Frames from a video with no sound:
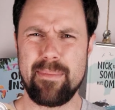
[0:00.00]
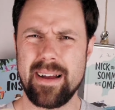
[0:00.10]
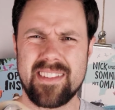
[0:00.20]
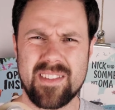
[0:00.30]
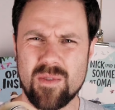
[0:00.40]
Aber
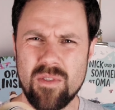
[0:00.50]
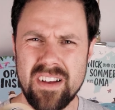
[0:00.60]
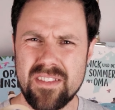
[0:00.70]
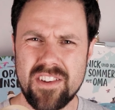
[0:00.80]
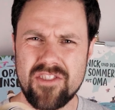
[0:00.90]

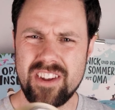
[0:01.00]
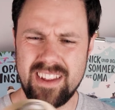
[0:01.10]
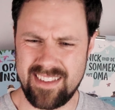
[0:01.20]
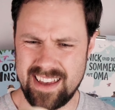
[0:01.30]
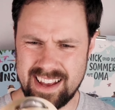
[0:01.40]
sowas
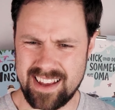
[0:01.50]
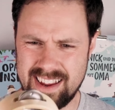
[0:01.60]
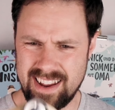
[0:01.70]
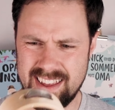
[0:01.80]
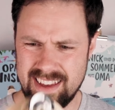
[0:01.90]
verstehe ich ja eigentlich
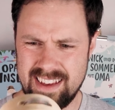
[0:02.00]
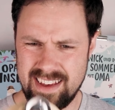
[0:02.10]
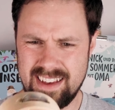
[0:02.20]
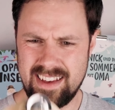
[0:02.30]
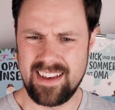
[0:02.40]
nicht.
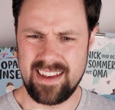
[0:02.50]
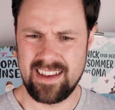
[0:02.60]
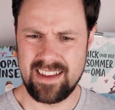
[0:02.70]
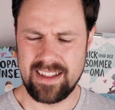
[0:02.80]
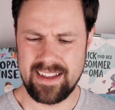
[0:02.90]

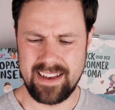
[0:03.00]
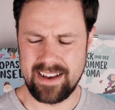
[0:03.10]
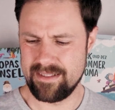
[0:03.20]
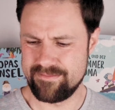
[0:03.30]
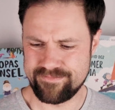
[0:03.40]
Naja,
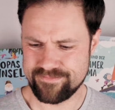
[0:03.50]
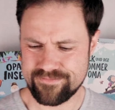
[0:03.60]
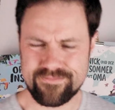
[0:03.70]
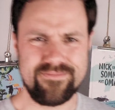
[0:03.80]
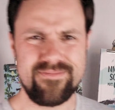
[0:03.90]
ah
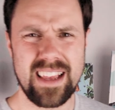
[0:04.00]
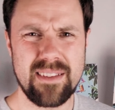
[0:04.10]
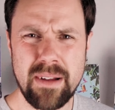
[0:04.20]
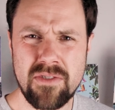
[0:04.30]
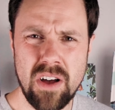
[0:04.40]

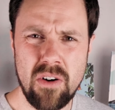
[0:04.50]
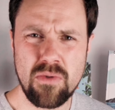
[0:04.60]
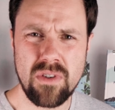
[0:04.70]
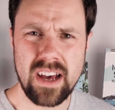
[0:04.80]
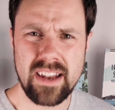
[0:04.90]
das macht doch auch
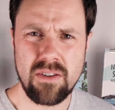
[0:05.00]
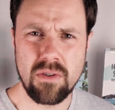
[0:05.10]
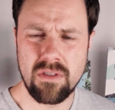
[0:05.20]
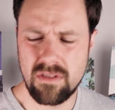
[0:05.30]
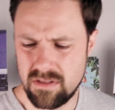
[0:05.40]
nur Radau.